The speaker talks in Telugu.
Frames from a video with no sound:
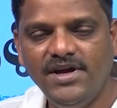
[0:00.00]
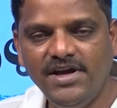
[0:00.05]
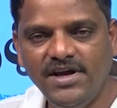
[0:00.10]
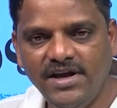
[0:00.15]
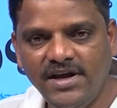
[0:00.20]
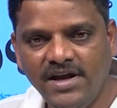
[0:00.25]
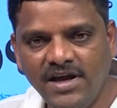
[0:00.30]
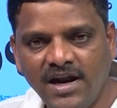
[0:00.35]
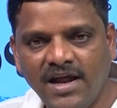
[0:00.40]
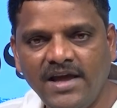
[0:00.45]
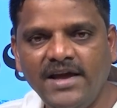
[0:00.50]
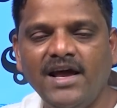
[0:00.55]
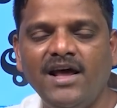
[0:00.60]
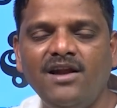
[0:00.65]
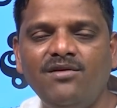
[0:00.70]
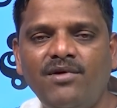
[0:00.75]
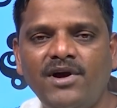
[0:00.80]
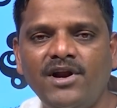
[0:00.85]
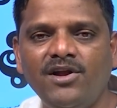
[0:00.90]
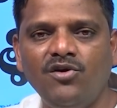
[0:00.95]
ఈ వీళ్ళ
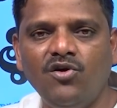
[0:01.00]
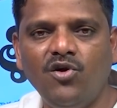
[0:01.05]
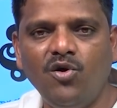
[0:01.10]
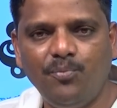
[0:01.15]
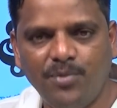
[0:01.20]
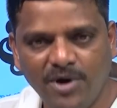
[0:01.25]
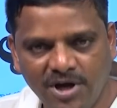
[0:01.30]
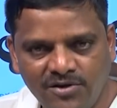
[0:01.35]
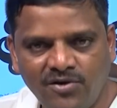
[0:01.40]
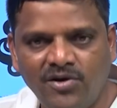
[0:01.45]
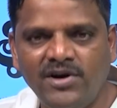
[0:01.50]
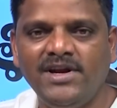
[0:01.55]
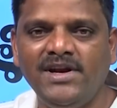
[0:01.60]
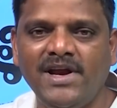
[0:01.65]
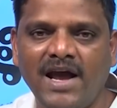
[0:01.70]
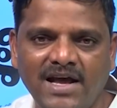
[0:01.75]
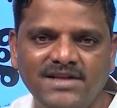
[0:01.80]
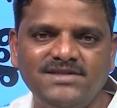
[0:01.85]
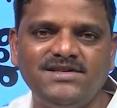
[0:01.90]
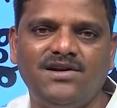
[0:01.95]
ఏలువడిలో
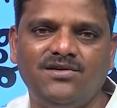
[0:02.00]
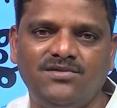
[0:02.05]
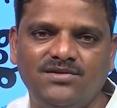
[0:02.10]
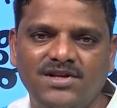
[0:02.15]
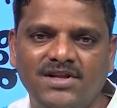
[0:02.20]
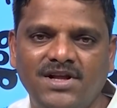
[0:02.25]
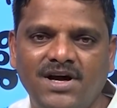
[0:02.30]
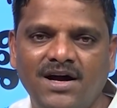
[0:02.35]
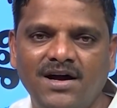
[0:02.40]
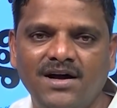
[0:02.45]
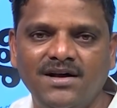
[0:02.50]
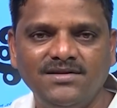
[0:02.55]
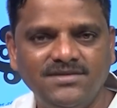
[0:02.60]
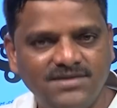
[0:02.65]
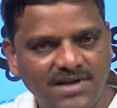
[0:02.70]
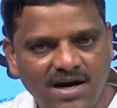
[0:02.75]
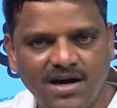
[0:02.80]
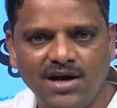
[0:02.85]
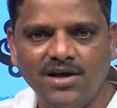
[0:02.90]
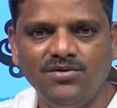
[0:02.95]
పేదోడికి న్యాయం జరుగుతుందా
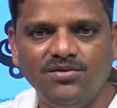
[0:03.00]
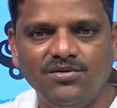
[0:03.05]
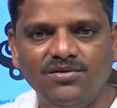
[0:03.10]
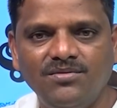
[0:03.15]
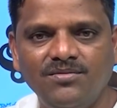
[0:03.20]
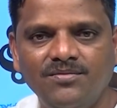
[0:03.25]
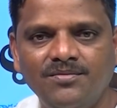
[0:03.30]
జరగదు